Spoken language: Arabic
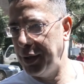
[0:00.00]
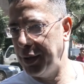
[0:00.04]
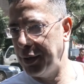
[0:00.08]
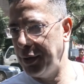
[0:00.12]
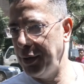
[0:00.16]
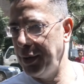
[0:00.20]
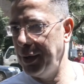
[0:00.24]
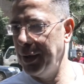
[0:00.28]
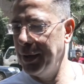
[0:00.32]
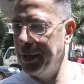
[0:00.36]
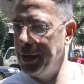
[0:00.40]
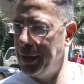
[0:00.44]

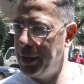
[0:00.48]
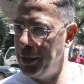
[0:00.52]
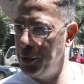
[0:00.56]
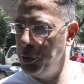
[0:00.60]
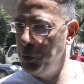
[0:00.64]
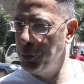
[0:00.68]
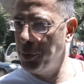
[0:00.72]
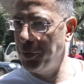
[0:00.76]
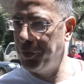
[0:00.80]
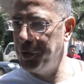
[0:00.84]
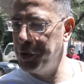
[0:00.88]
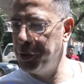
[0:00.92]
راجل
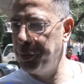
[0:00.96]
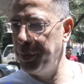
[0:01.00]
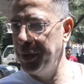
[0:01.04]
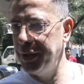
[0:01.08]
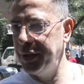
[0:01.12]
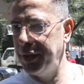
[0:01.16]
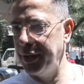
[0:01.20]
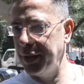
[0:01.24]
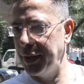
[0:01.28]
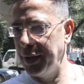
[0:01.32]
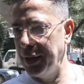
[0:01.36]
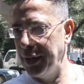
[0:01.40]
نكدي ومفيش
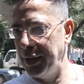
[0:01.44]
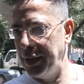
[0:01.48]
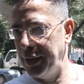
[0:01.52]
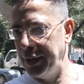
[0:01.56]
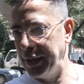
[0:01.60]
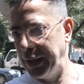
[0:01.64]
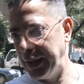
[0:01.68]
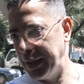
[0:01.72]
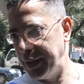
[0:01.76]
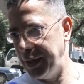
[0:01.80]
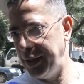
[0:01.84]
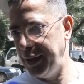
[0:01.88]
بنت
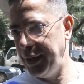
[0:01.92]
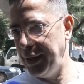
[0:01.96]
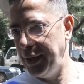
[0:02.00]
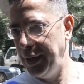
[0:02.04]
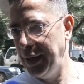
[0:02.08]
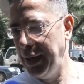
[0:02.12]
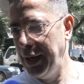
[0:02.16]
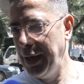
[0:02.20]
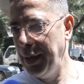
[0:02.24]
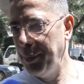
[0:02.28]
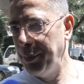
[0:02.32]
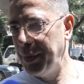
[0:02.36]
نكديه
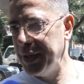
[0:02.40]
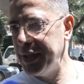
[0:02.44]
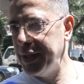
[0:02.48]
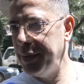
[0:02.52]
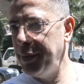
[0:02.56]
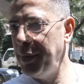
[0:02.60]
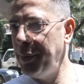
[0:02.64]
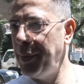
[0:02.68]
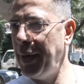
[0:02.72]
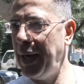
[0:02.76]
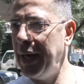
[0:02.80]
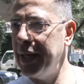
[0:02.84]

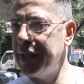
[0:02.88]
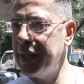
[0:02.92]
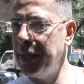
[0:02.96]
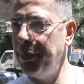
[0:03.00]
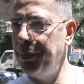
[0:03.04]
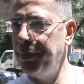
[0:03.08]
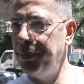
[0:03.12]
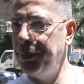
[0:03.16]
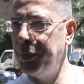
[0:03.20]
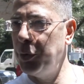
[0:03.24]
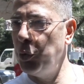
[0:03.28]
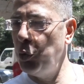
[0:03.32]
بس بيبقى
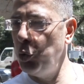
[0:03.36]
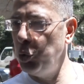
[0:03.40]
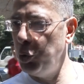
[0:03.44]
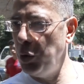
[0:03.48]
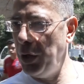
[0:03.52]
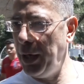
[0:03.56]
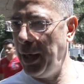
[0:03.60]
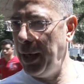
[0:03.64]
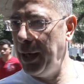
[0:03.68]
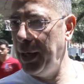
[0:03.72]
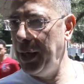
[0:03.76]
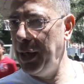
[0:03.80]
حسب ضغوط
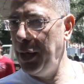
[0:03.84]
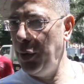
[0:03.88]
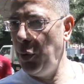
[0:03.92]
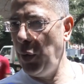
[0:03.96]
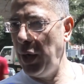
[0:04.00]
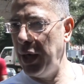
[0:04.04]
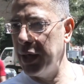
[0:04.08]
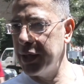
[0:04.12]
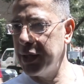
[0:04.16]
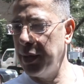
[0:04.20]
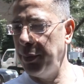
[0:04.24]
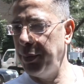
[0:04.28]
الحياه
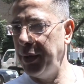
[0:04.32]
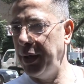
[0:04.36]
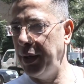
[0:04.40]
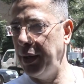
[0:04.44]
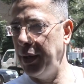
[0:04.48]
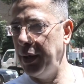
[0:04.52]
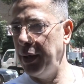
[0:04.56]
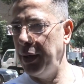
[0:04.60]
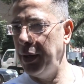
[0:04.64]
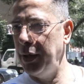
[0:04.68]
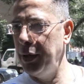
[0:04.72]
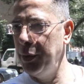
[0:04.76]
وحسب
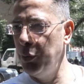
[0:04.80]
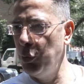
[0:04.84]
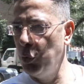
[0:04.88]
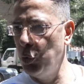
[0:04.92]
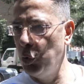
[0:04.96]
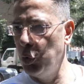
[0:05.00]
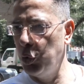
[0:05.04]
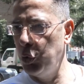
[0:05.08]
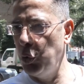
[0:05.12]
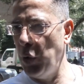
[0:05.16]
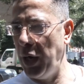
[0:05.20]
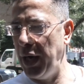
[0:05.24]

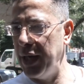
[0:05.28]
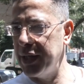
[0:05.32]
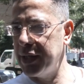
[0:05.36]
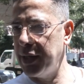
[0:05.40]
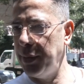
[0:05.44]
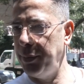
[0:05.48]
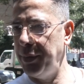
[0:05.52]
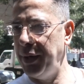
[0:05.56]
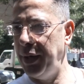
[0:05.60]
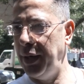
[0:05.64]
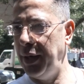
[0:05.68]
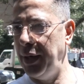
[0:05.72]
المود
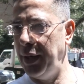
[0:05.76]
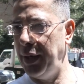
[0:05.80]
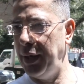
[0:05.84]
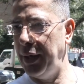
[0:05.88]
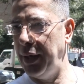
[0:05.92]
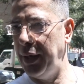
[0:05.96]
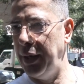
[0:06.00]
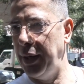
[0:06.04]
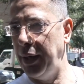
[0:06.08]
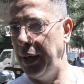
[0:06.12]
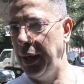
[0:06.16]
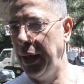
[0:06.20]
وحسب
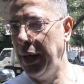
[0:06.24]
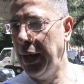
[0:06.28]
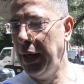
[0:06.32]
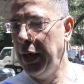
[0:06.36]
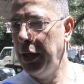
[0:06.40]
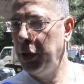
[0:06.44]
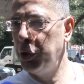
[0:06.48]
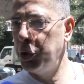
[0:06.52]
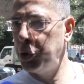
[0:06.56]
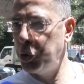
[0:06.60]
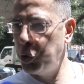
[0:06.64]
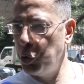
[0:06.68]

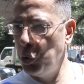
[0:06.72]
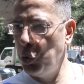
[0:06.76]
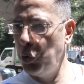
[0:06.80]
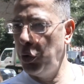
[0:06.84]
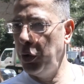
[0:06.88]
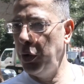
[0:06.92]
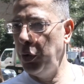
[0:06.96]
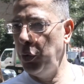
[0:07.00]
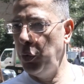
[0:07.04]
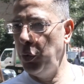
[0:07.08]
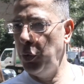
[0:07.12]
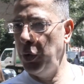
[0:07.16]

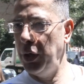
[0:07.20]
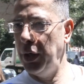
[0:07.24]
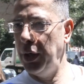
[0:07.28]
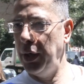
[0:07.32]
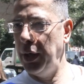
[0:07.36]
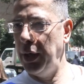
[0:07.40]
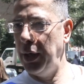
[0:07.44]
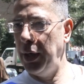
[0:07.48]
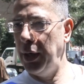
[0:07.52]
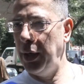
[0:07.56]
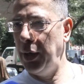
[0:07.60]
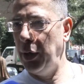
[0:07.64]
الشغل
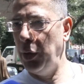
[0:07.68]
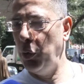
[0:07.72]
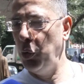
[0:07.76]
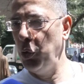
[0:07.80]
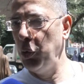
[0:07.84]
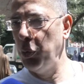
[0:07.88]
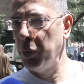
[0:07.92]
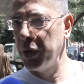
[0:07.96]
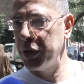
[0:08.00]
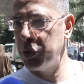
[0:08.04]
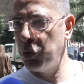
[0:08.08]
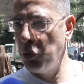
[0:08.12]

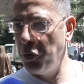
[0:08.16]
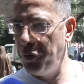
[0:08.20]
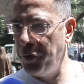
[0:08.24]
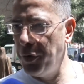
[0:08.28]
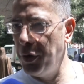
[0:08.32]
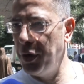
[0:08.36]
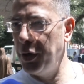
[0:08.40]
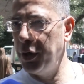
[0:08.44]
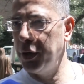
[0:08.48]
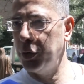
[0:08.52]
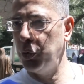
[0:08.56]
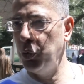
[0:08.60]

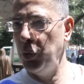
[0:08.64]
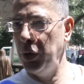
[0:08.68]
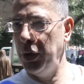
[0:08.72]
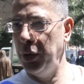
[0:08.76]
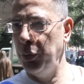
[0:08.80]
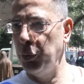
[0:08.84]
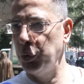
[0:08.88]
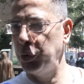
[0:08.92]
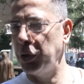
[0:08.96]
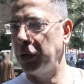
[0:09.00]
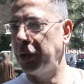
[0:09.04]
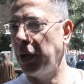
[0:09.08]
والمصروفات
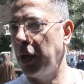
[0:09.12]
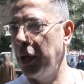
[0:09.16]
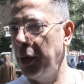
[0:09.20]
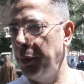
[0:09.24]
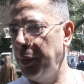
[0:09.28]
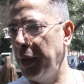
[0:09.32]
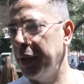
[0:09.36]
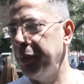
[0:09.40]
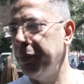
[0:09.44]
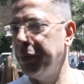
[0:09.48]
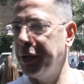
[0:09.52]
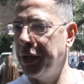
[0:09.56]

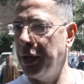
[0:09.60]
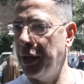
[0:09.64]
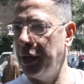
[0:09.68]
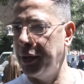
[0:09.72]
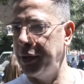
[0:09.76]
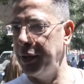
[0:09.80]
والمتطلبات من